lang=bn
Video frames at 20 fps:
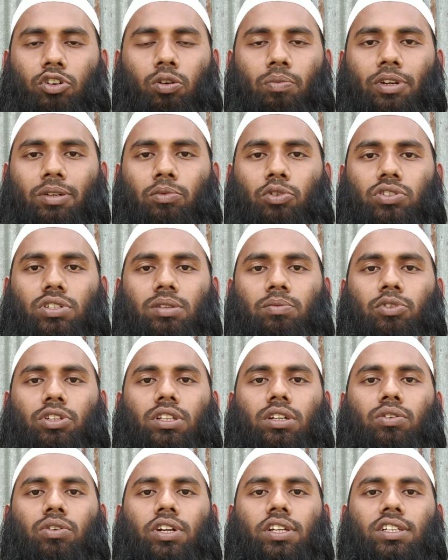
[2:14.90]
কমেন্ট বক্সের
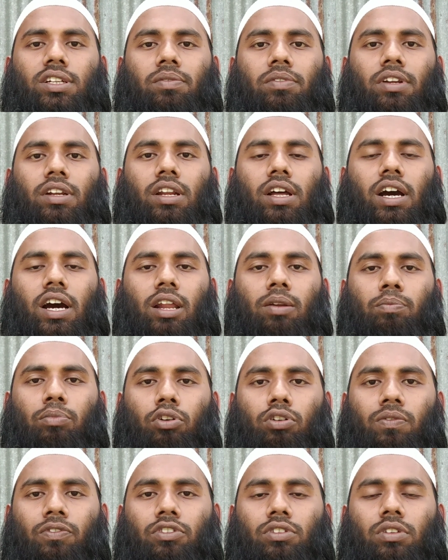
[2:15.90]
মধ্যে করে যাবেন আর
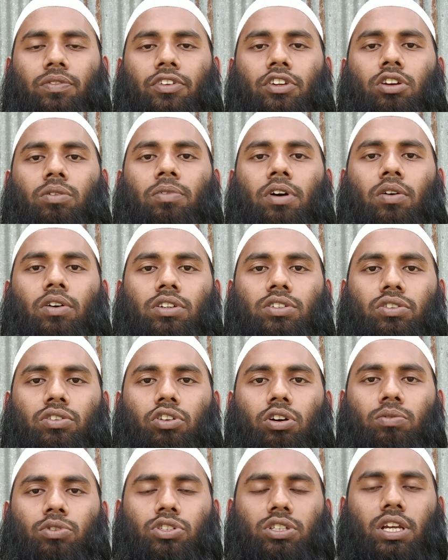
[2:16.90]
পরবর্তী ভিডিও পাওয়ার
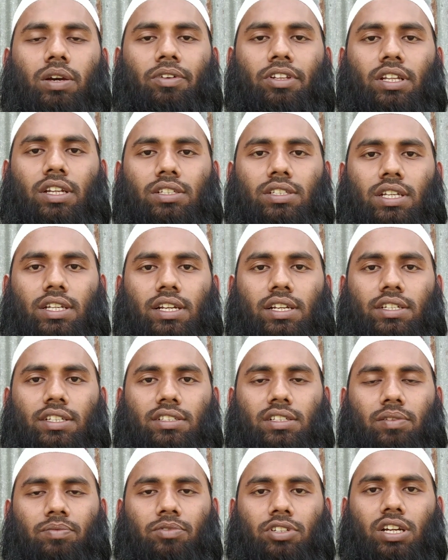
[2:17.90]
জন্য অবশ্যই আমাদের এই
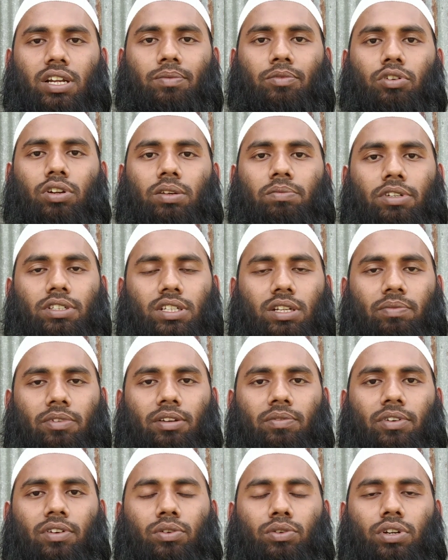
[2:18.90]
চ্যানেলটি সাবস্ক্রাইব করে পাশের
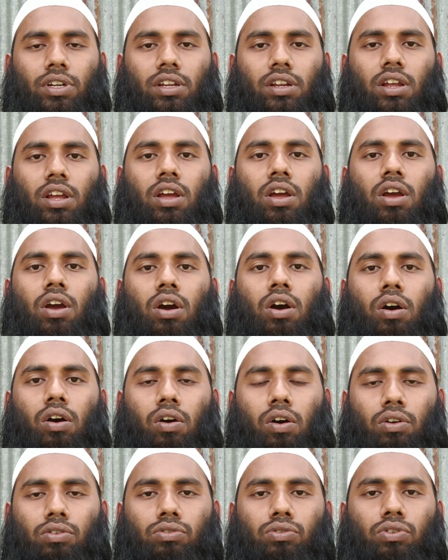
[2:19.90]
বিল বাটনটি
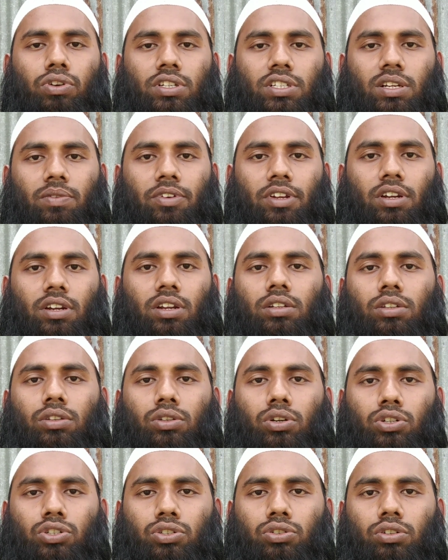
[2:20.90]
অন করে যাবেন
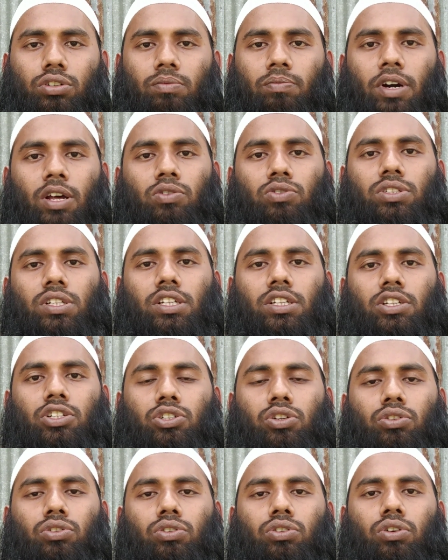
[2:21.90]
দর্শক মানুষদেরকে
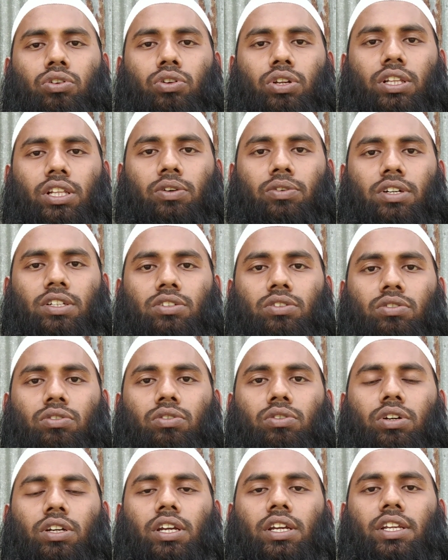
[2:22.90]
সতর্ক করে দেওয়ার জন্য
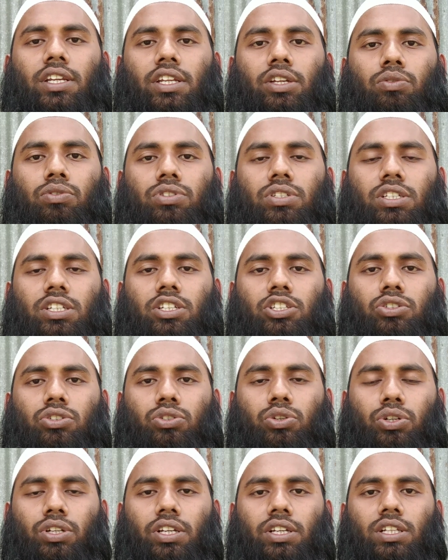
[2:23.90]
এই নিউজটি
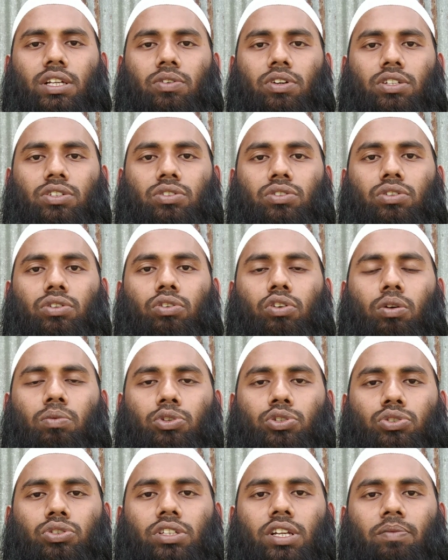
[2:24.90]
ছড়িয়ে দেওয়ার জন্য
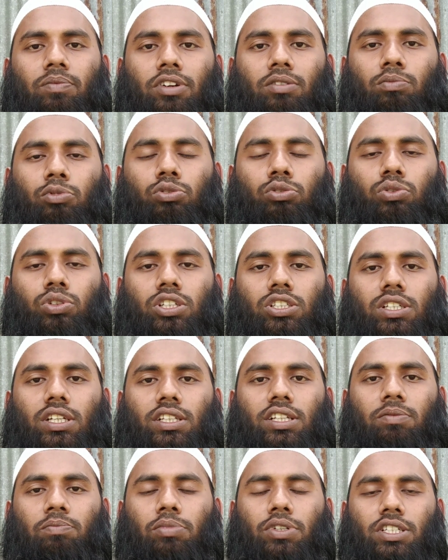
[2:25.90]
অবশ্যই আপনার বন্ধুদের
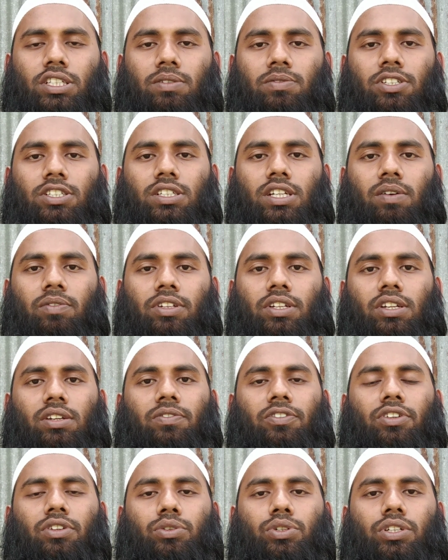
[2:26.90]
সাথে বেশি বেশি আমাদের
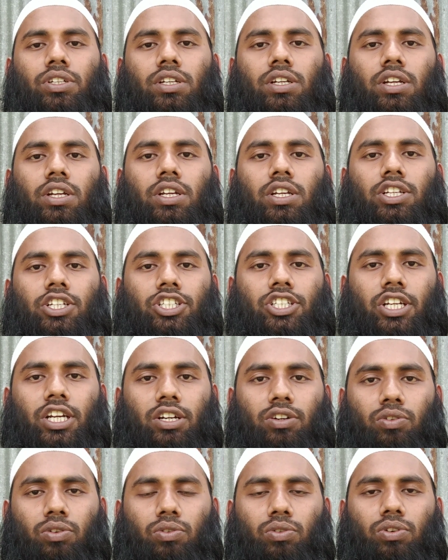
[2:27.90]
এই ভিডিওটি
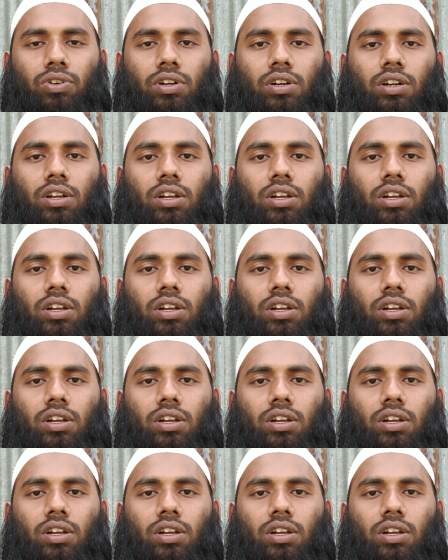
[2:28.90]
শেয়ার করুন